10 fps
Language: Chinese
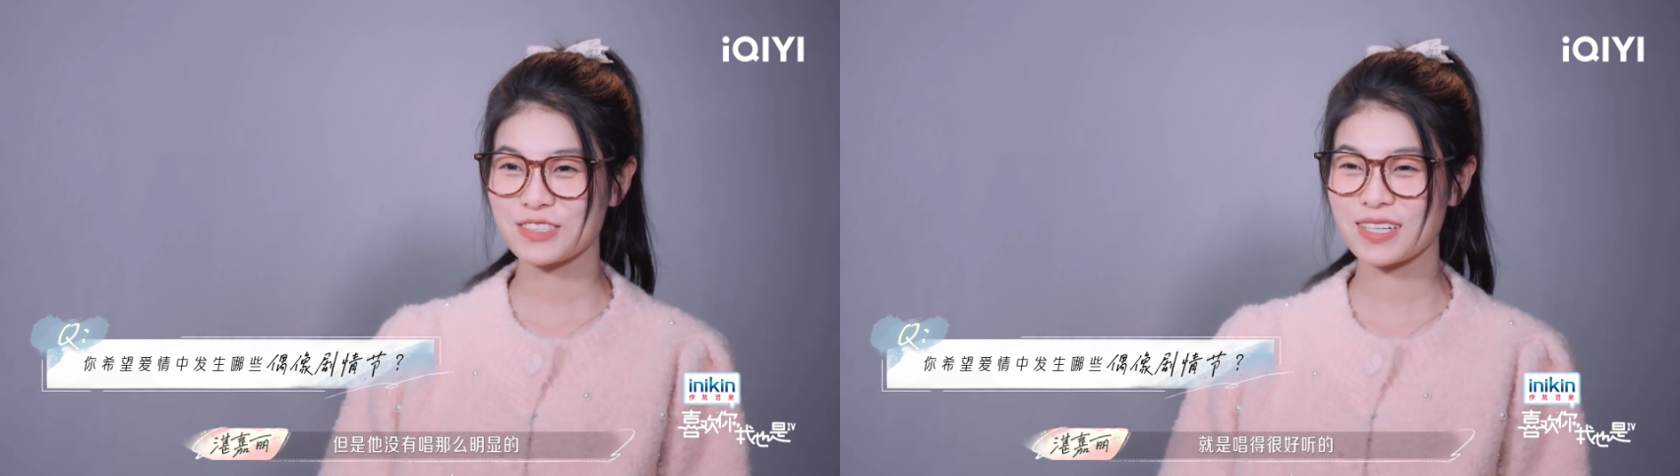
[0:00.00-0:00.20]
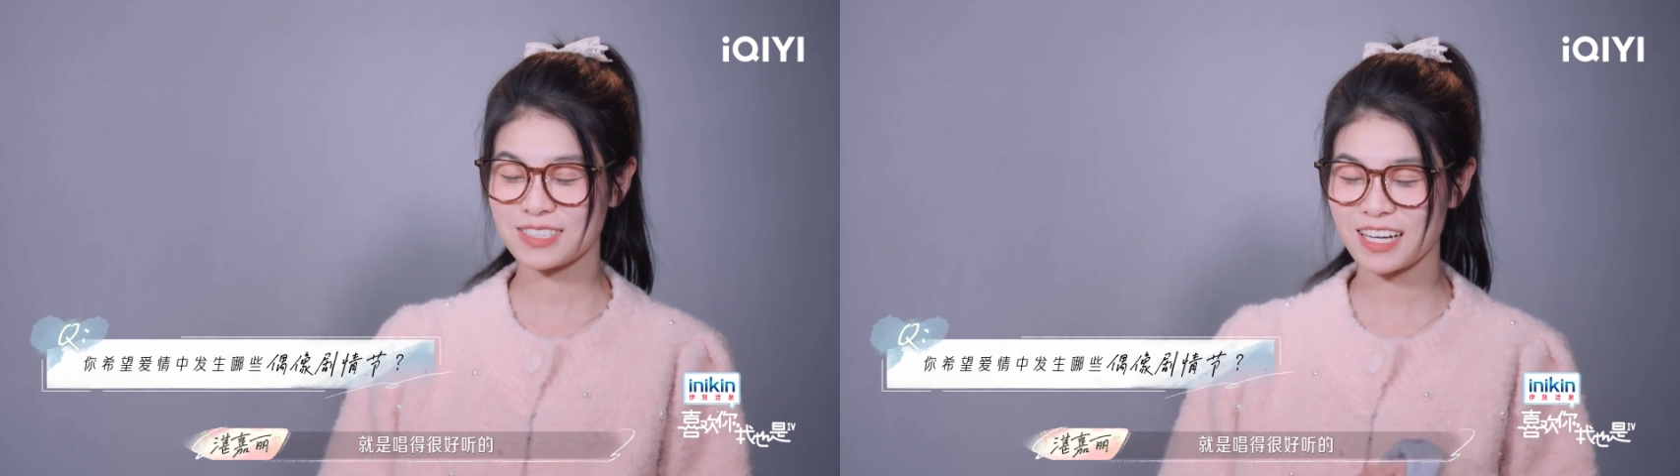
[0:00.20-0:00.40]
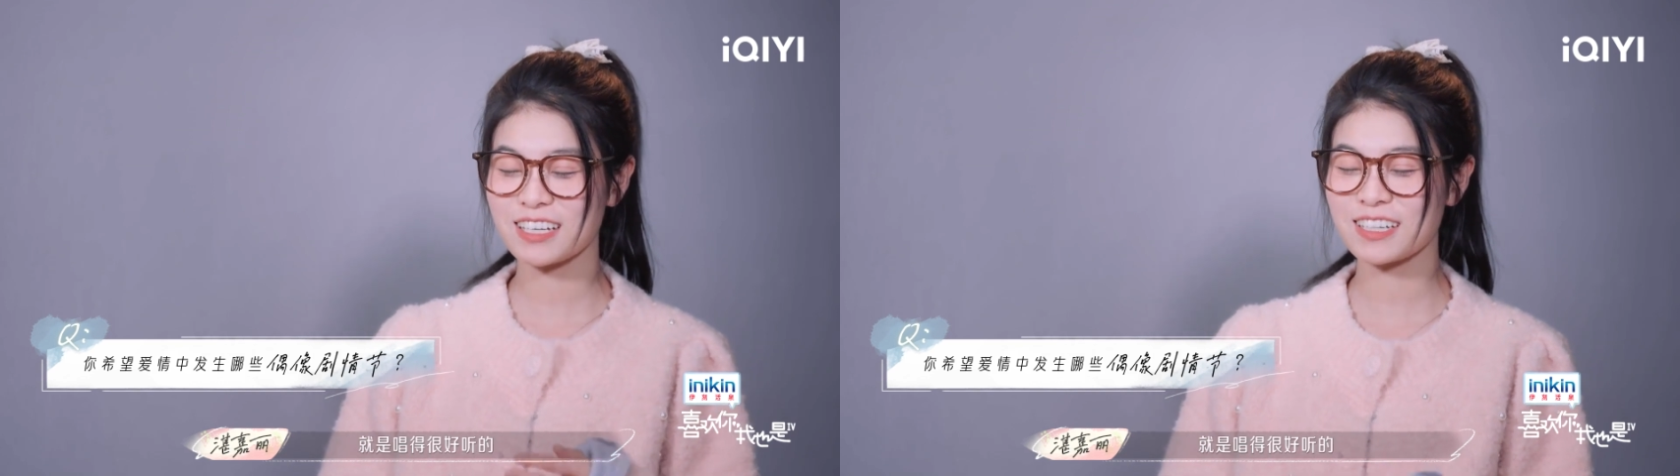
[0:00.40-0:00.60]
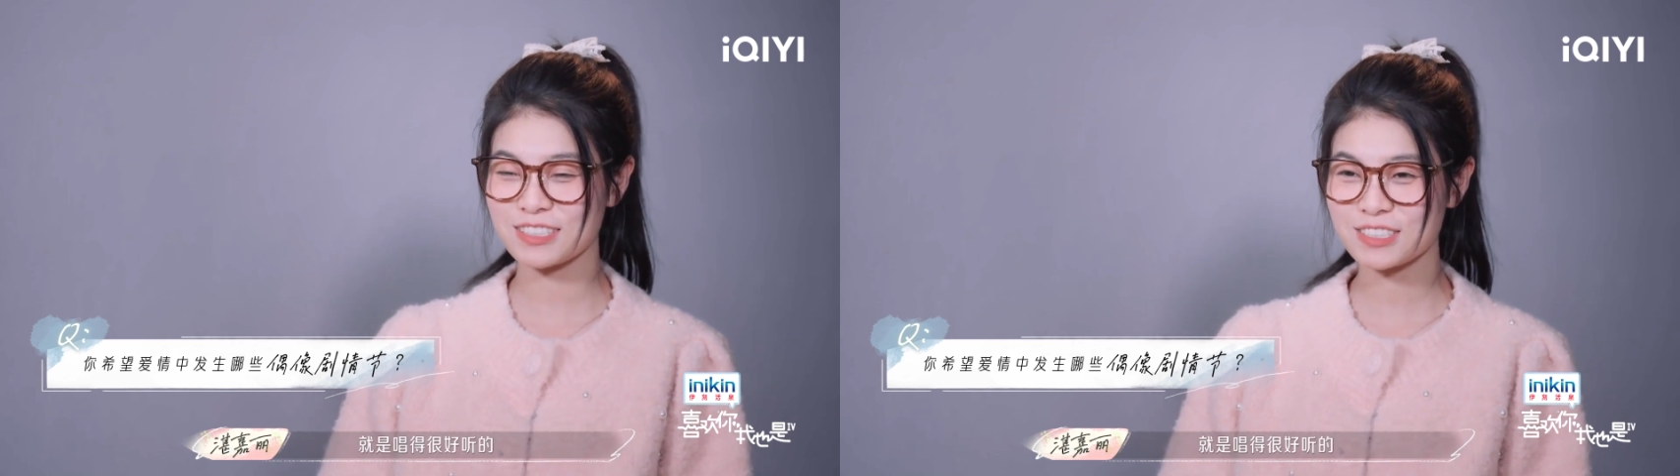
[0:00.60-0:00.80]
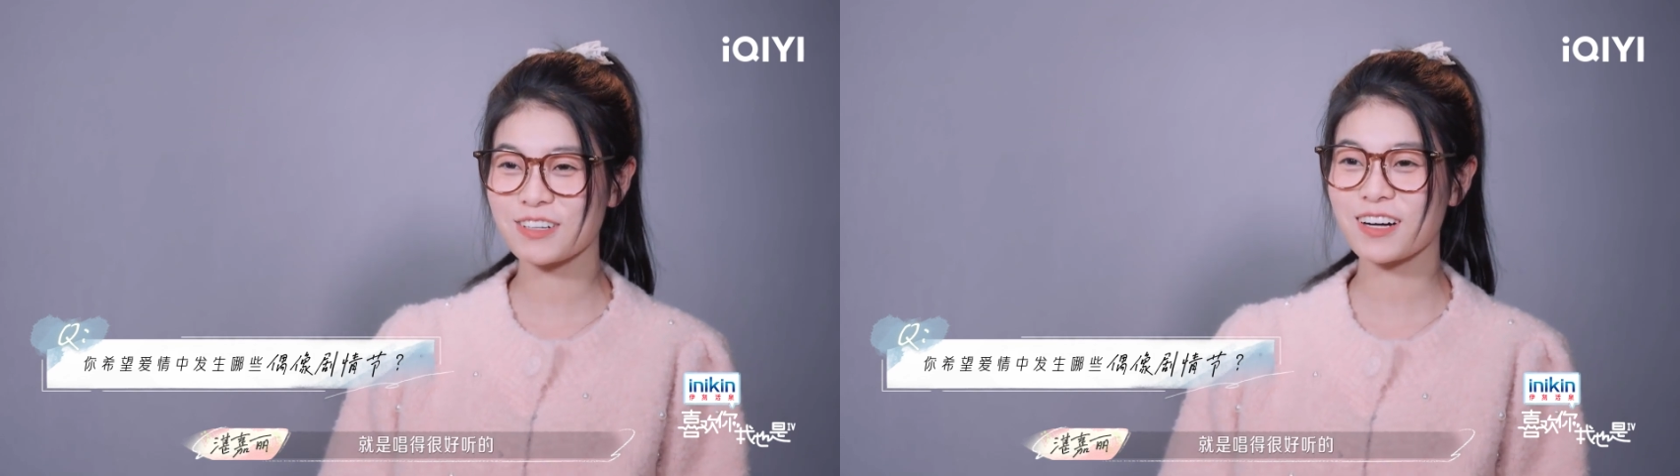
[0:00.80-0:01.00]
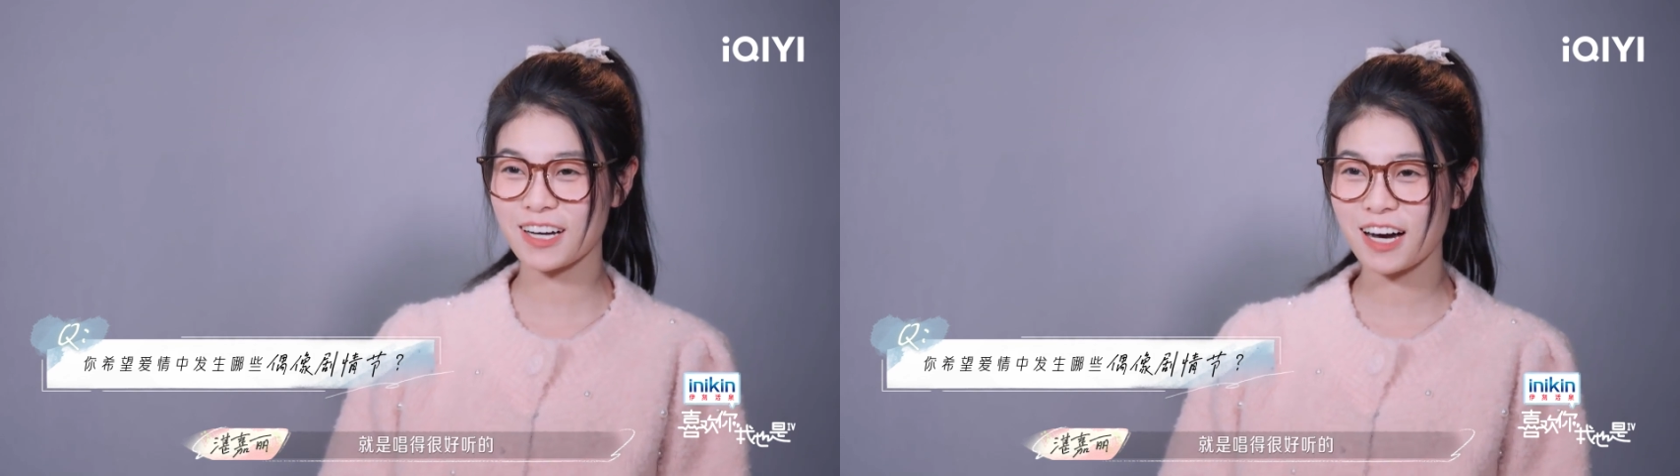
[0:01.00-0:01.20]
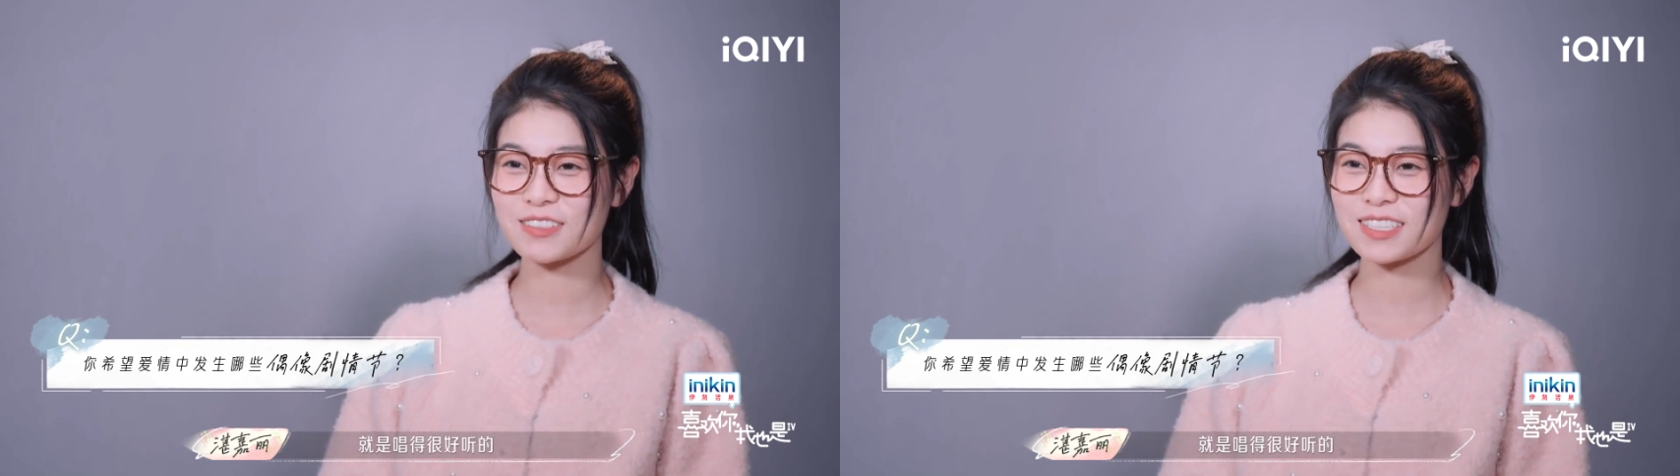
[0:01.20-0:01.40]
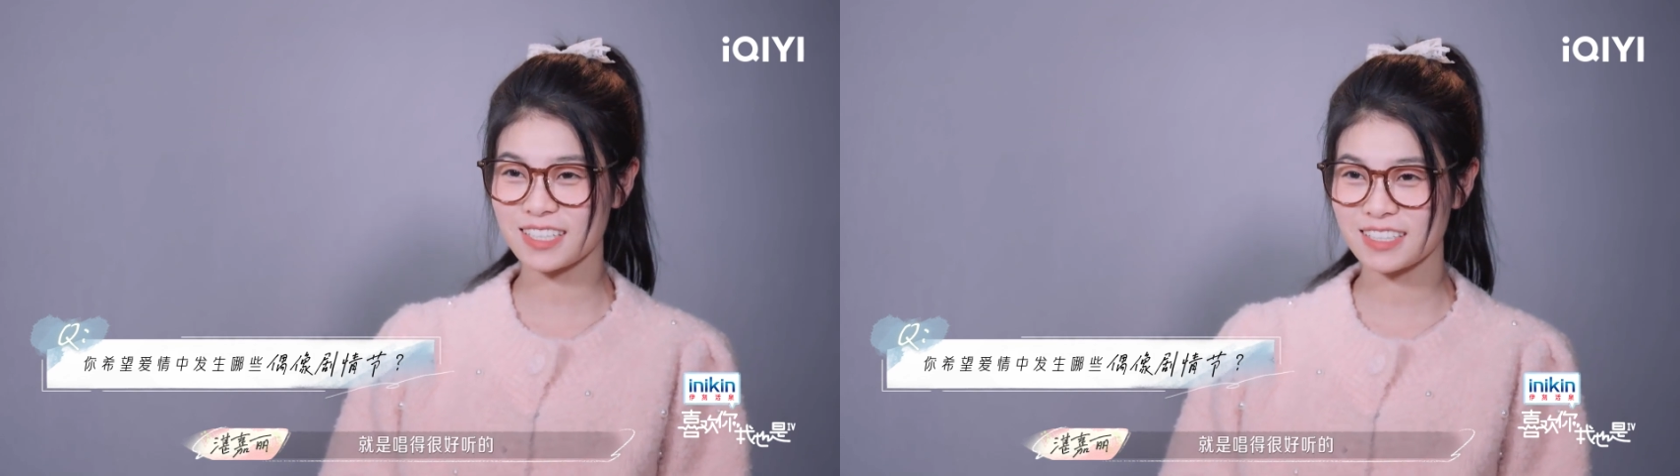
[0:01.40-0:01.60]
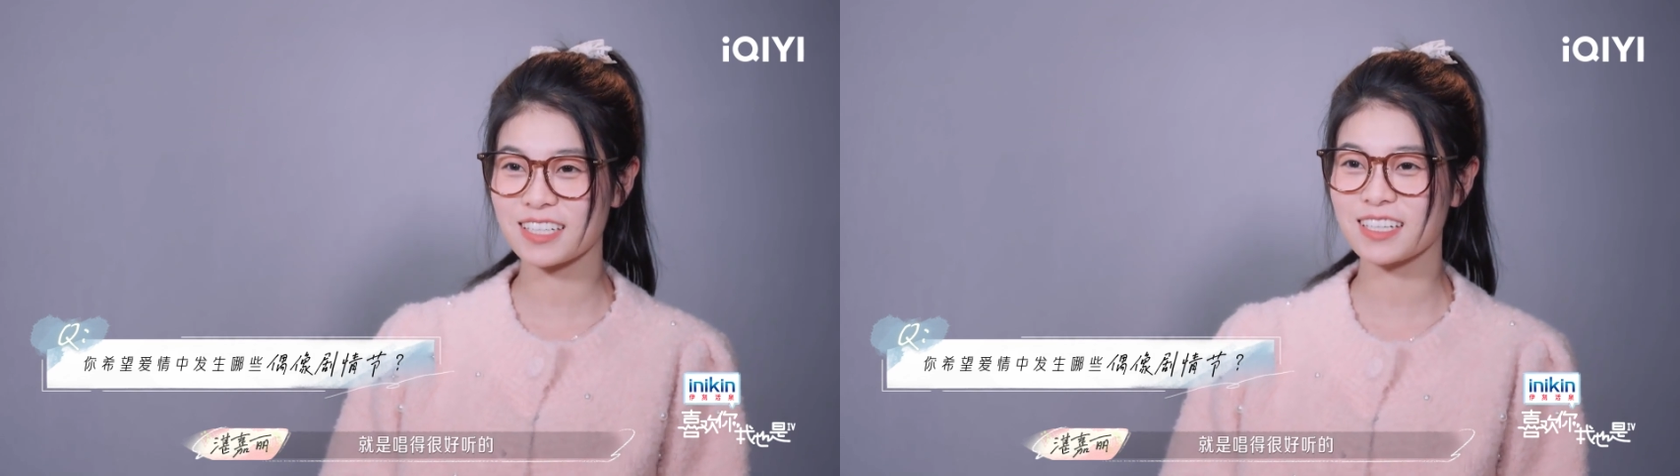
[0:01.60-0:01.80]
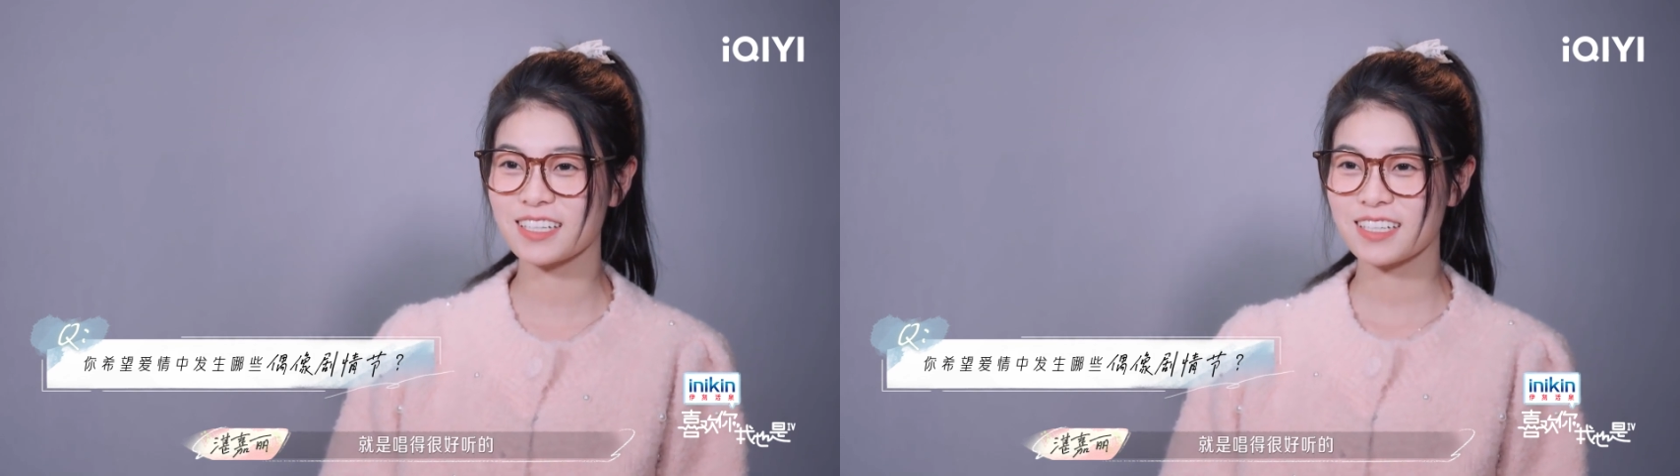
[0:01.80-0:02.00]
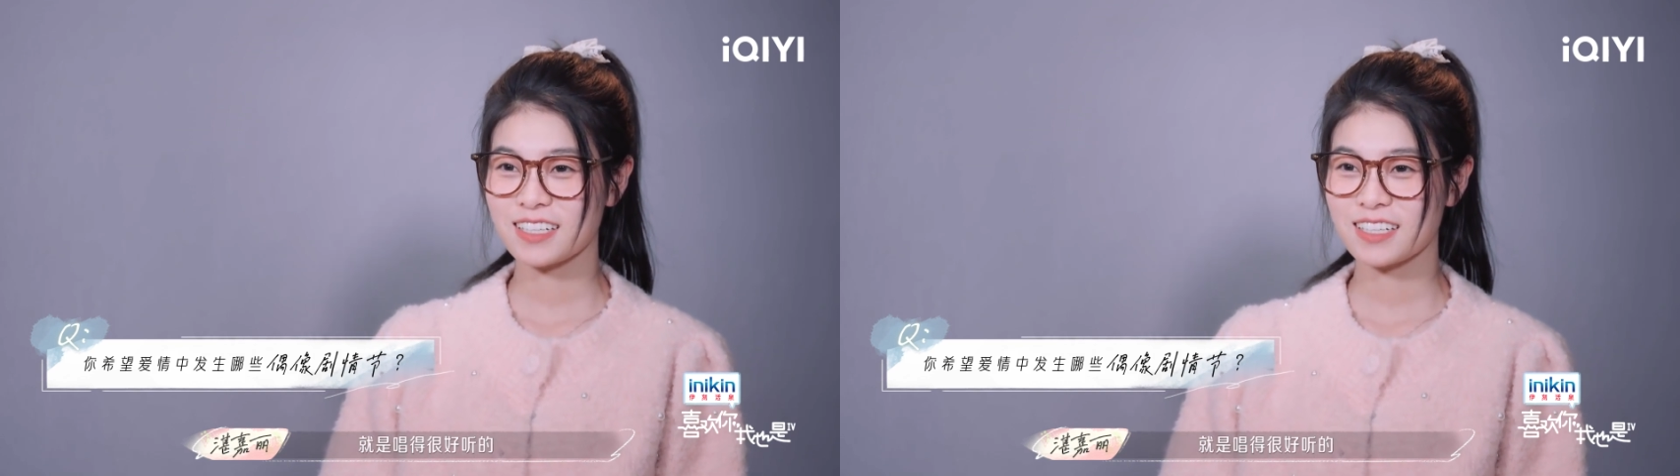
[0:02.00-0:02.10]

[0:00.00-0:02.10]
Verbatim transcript: 就是唱了很很很好听的，